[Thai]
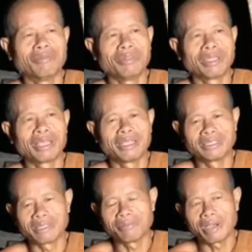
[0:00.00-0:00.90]
ไม่มี
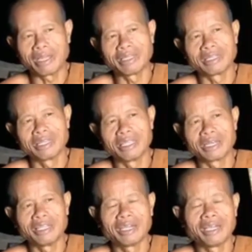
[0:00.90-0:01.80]
ใครสามารถ
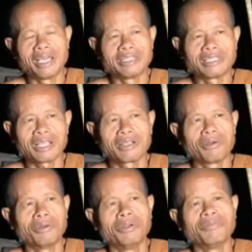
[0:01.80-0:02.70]
หลีกเลี่ยงได้สั
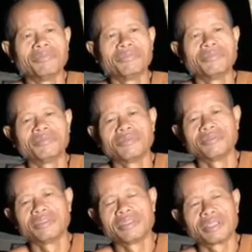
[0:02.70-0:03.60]
กคน
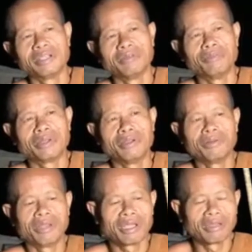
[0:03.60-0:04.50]
เกิด
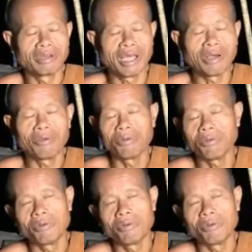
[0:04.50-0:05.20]
มาดนแล้วก็เท่า